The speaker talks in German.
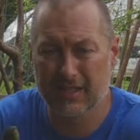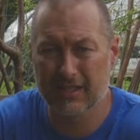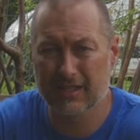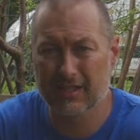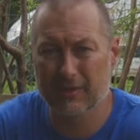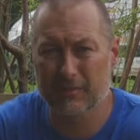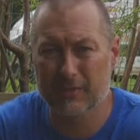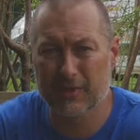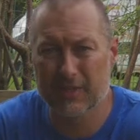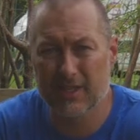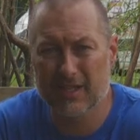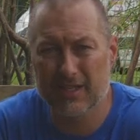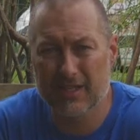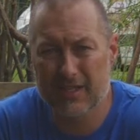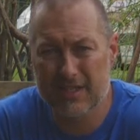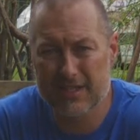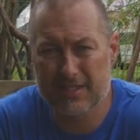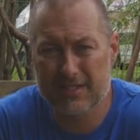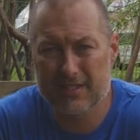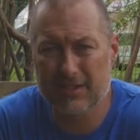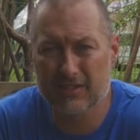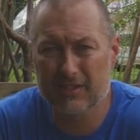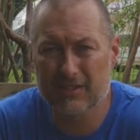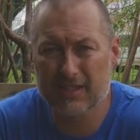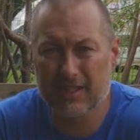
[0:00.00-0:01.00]
hinter mir ist
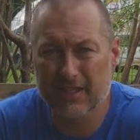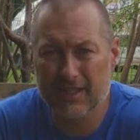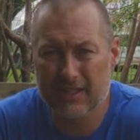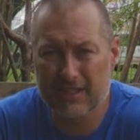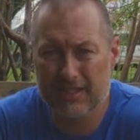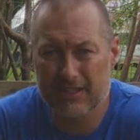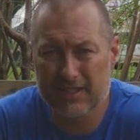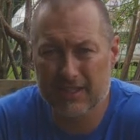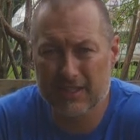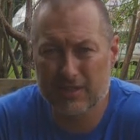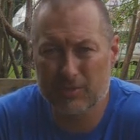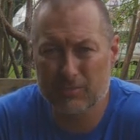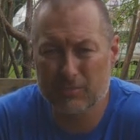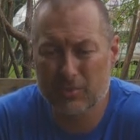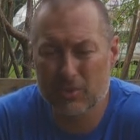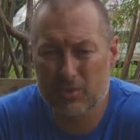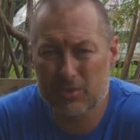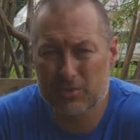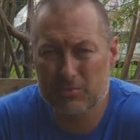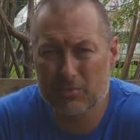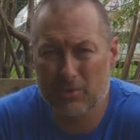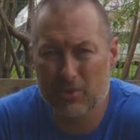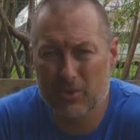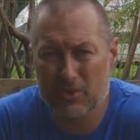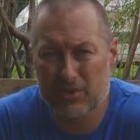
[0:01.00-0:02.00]
dann die letzte
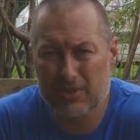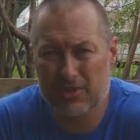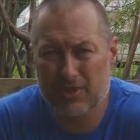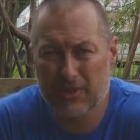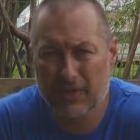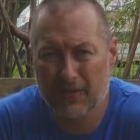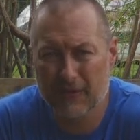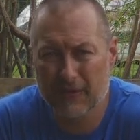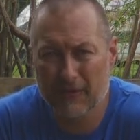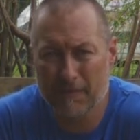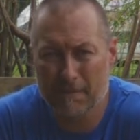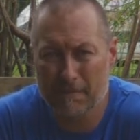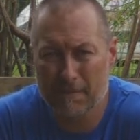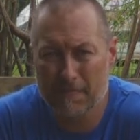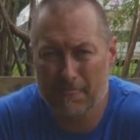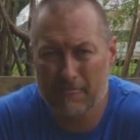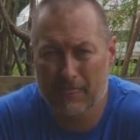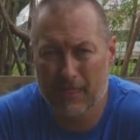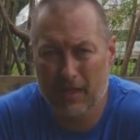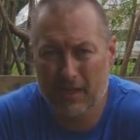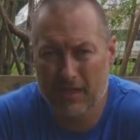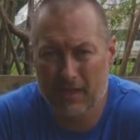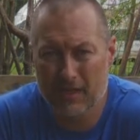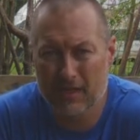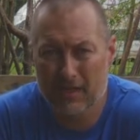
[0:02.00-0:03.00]
Kompostbox.
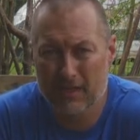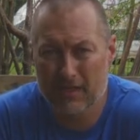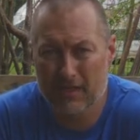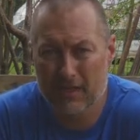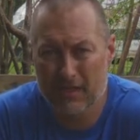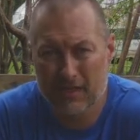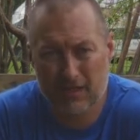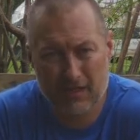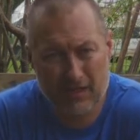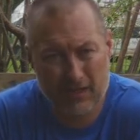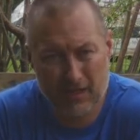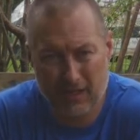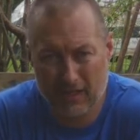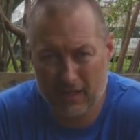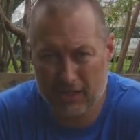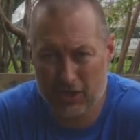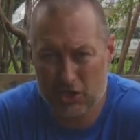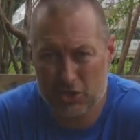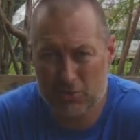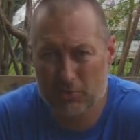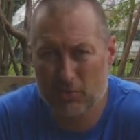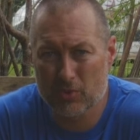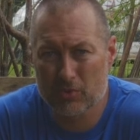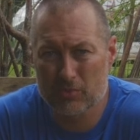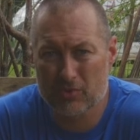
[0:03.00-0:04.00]
Gleiches
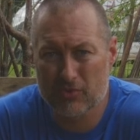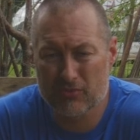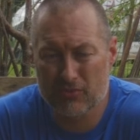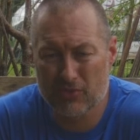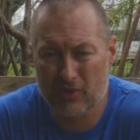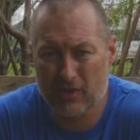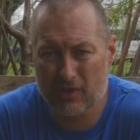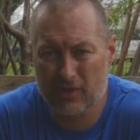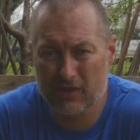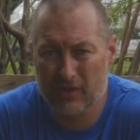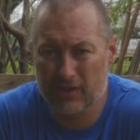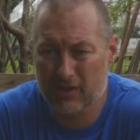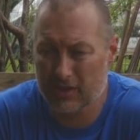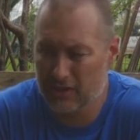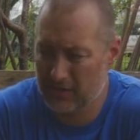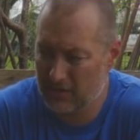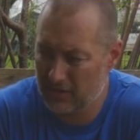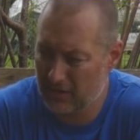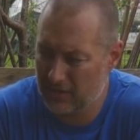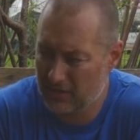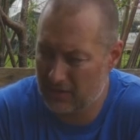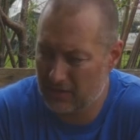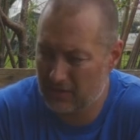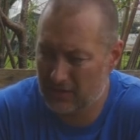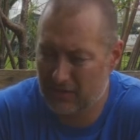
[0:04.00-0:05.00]
Spiel wie vorher.
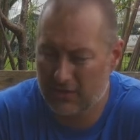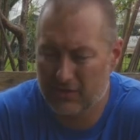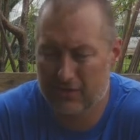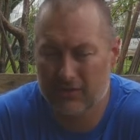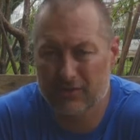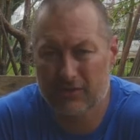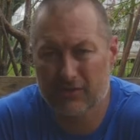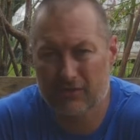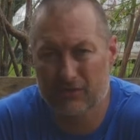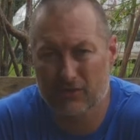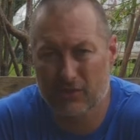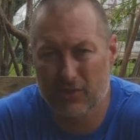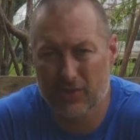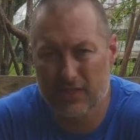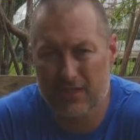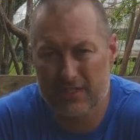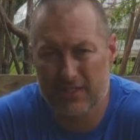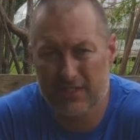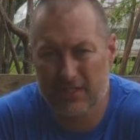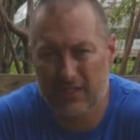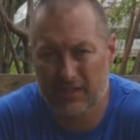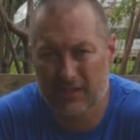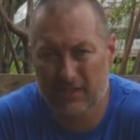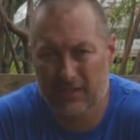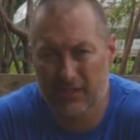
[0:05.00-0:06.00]

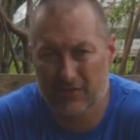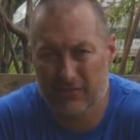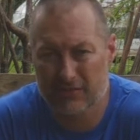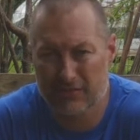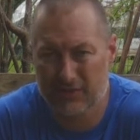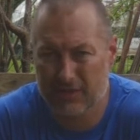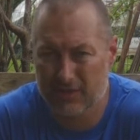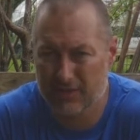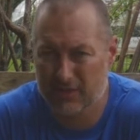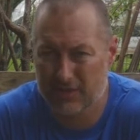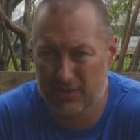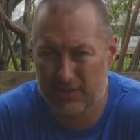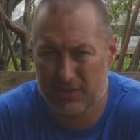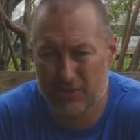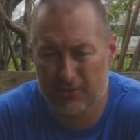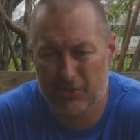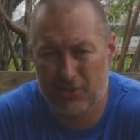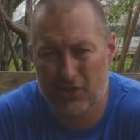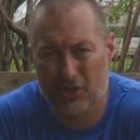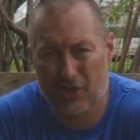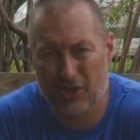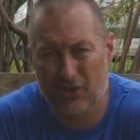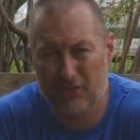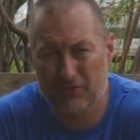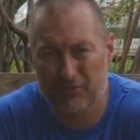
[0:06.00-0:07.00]
Vorderseiten auf die
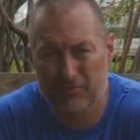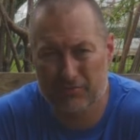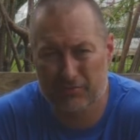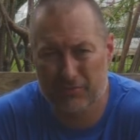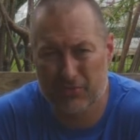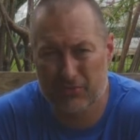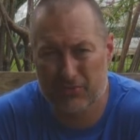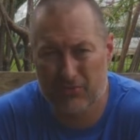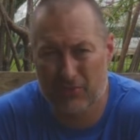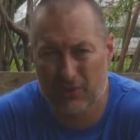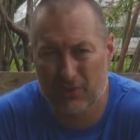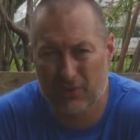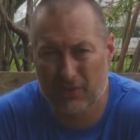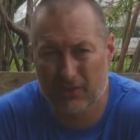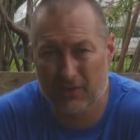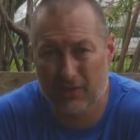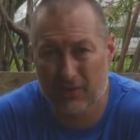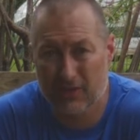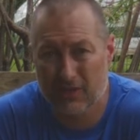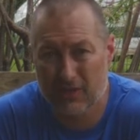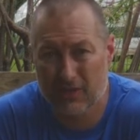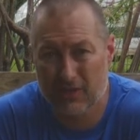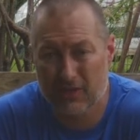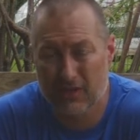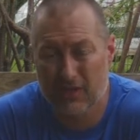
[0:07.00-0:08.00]
Zubeschrauben, befüllen
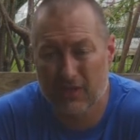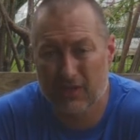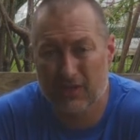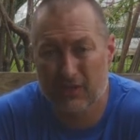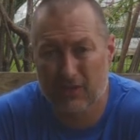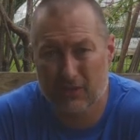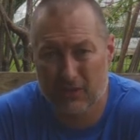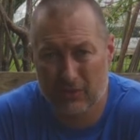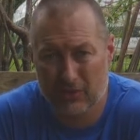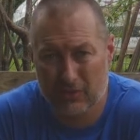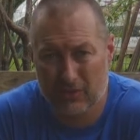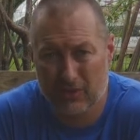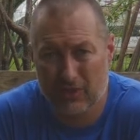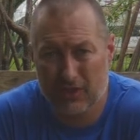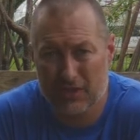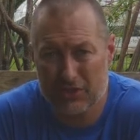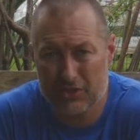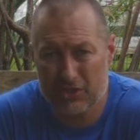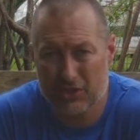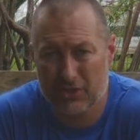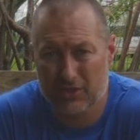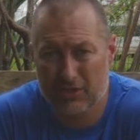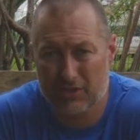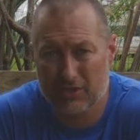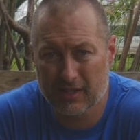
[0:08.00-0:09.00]
und geht
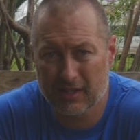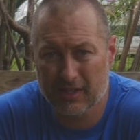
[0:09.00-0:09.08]
schon.